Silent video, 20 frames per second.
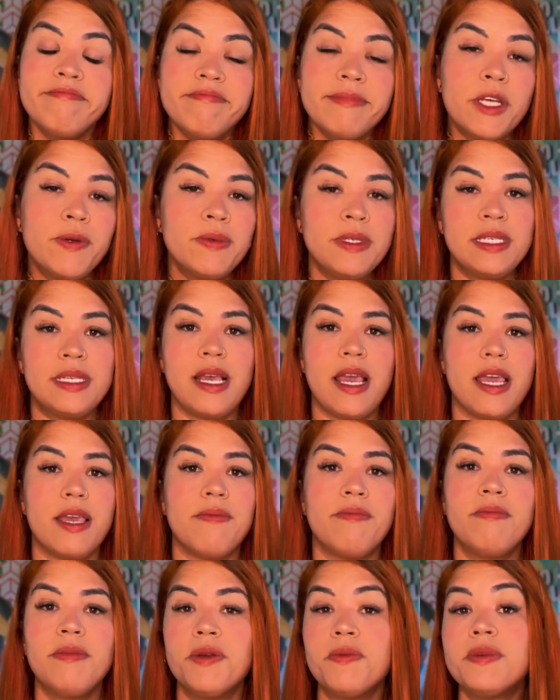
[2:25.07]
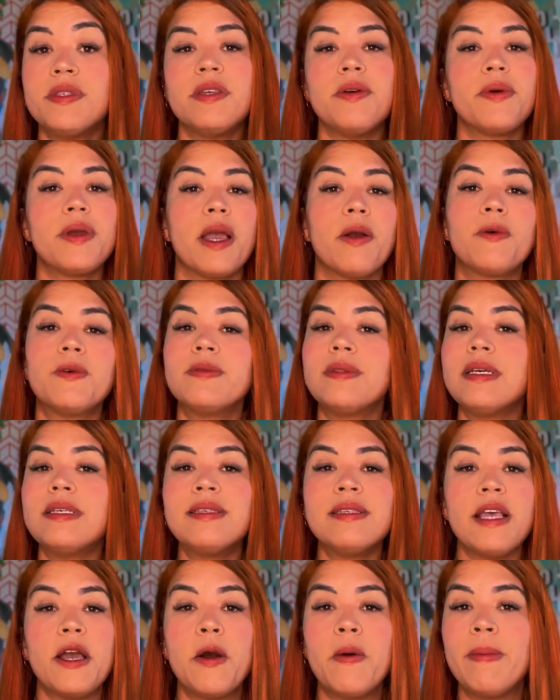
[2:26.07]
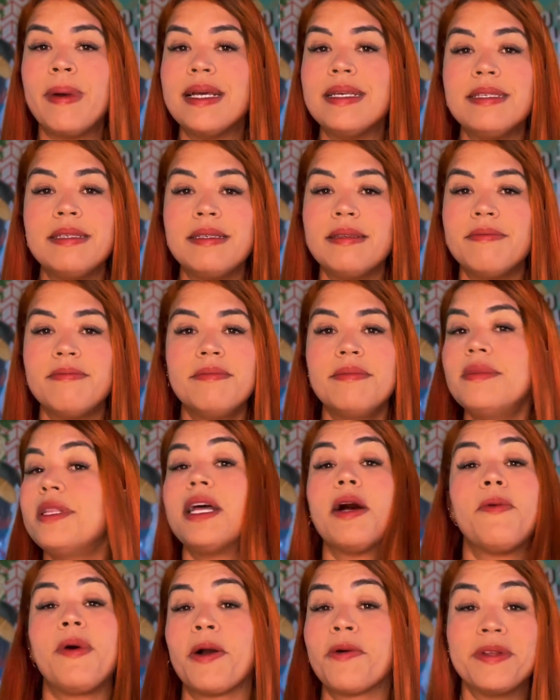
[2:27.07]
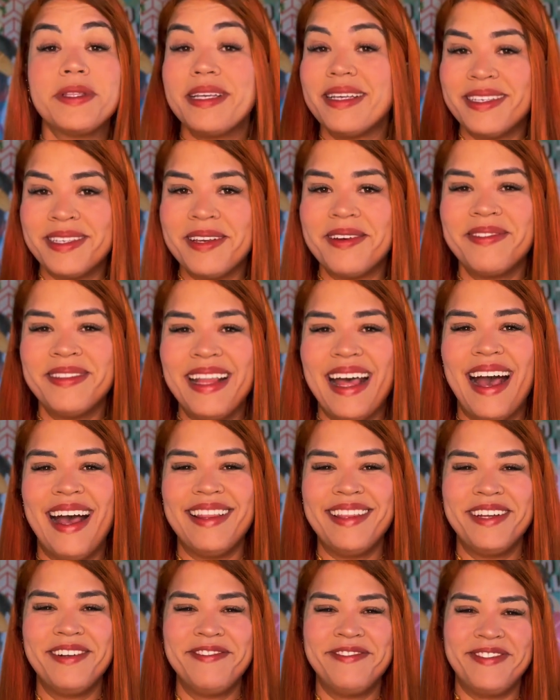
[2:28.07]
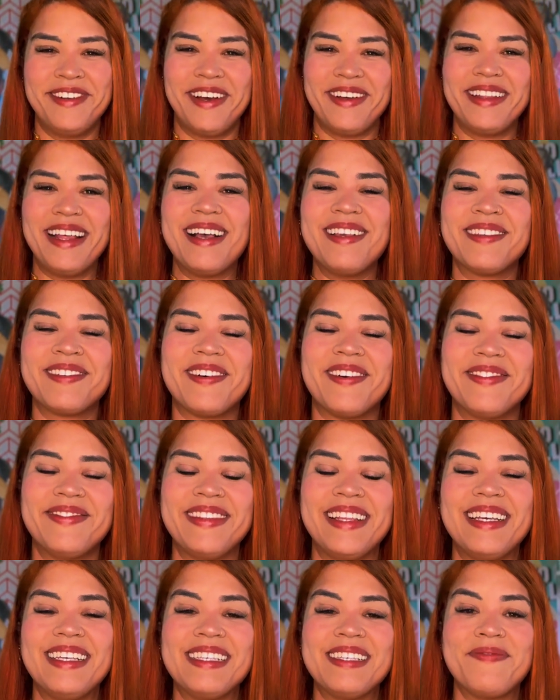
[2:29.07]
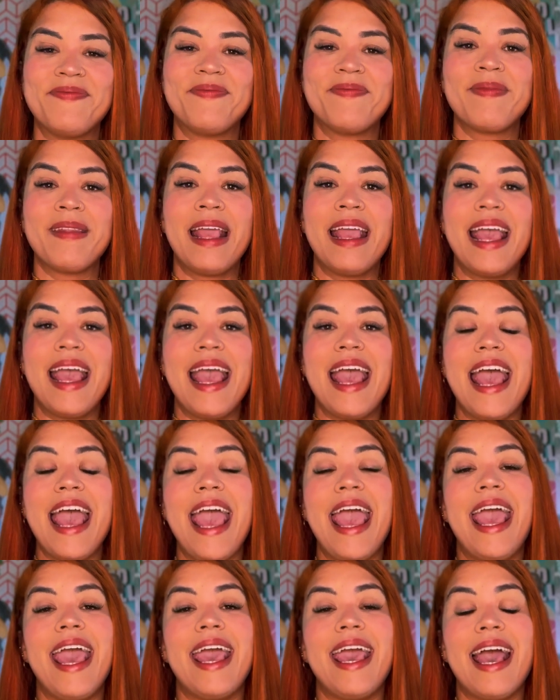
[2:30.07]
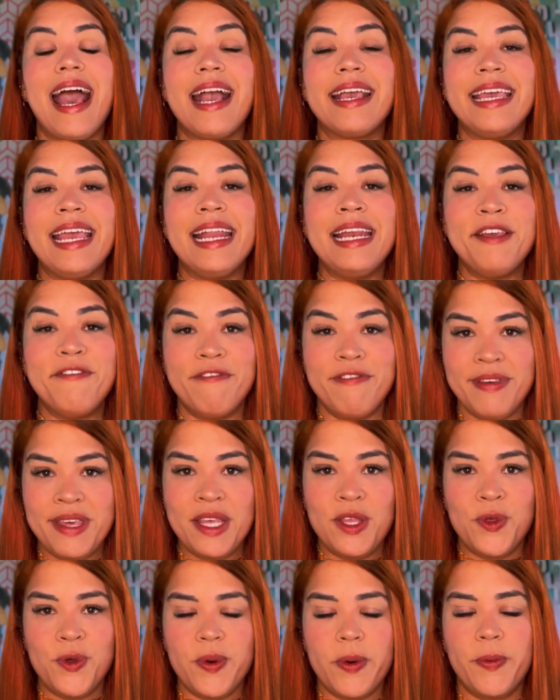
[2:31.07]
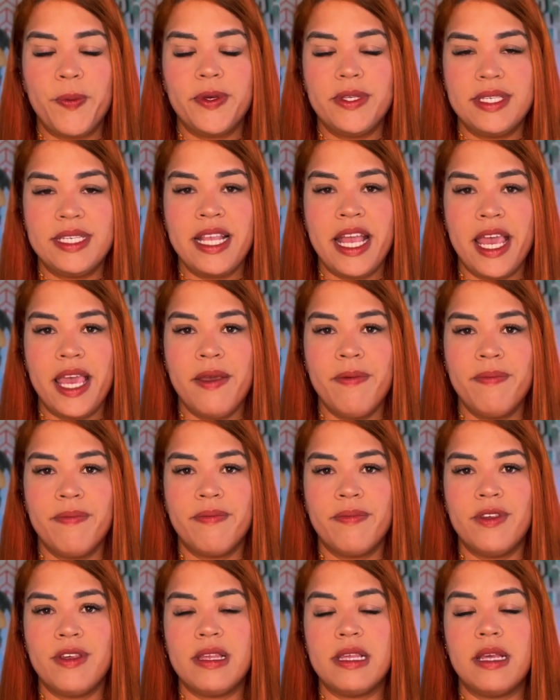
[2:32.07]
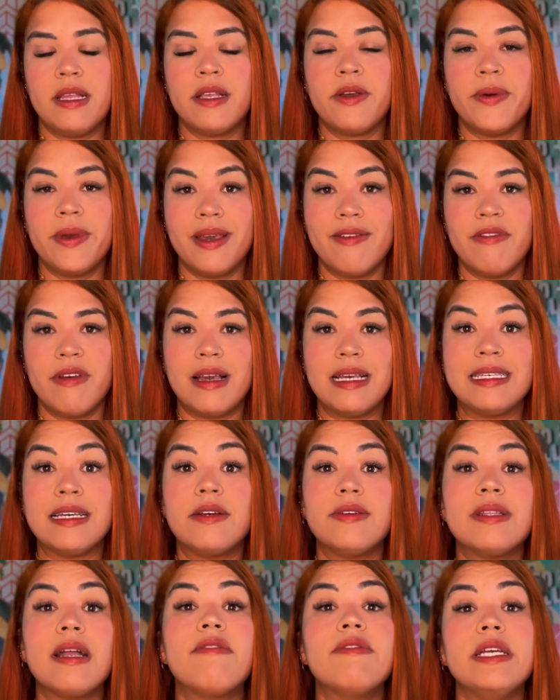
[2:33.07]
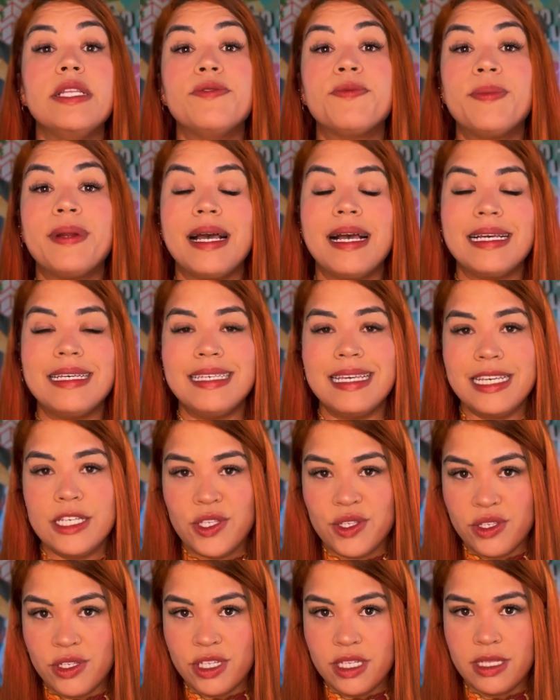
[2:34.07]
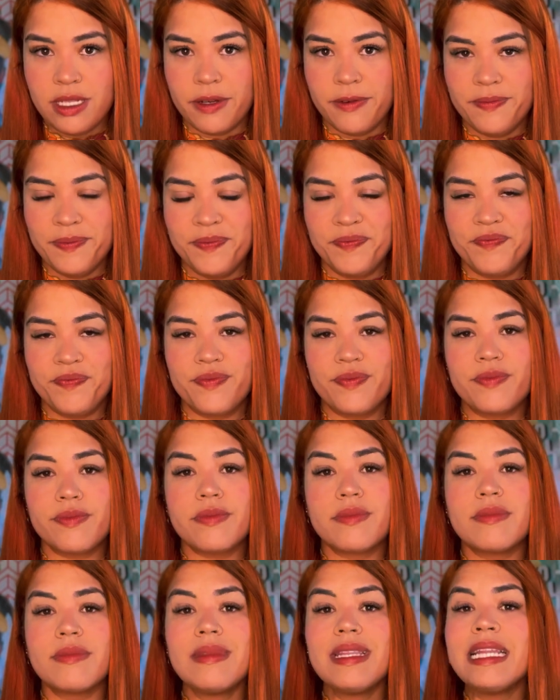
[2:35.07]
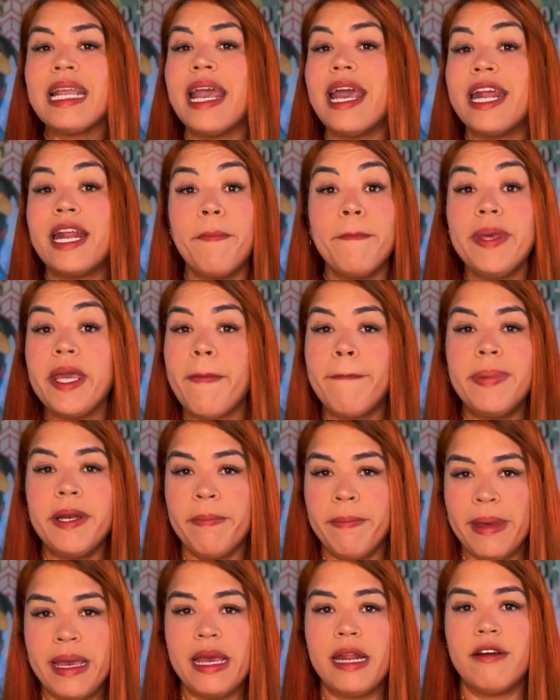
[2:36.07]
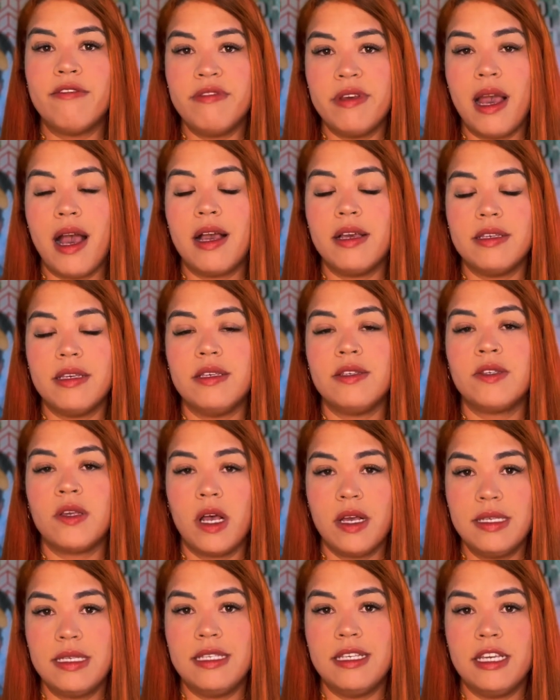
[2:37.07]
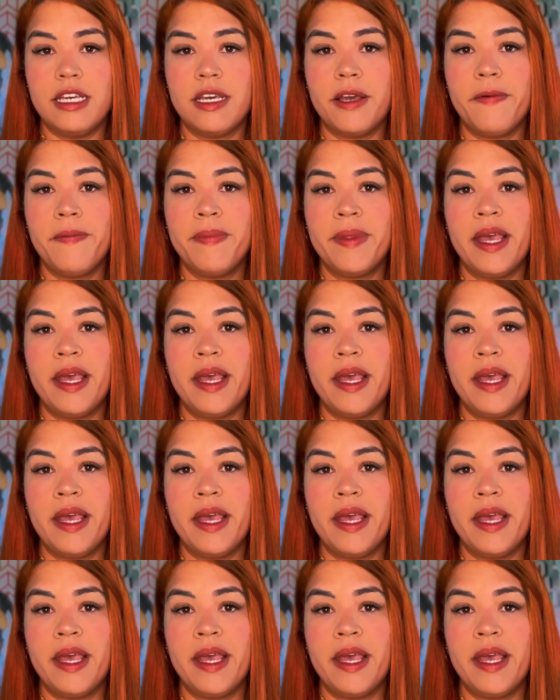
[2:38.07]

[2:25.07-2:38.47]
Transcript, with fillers: não sei, não sei o que aconteceu, mas não aconteceu nada no final das contas. É, aquele vídeo eu postei dizendo que eu ia viajar, eu estava indo para Argentina. Era minha primeira viagem sozinha